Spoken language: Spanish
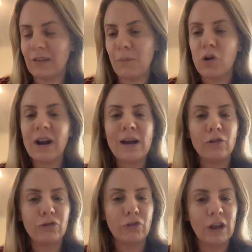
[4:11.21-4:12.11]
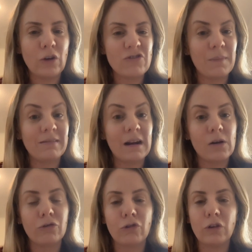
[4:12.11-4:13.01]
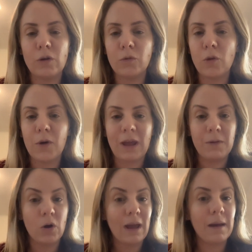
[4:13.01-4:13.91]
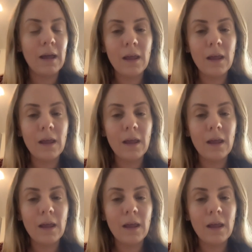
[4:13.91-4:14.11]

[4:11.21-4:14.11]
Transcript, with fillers: Estamos reconstruyendo, me está reconstruyendo el mundo porque vio que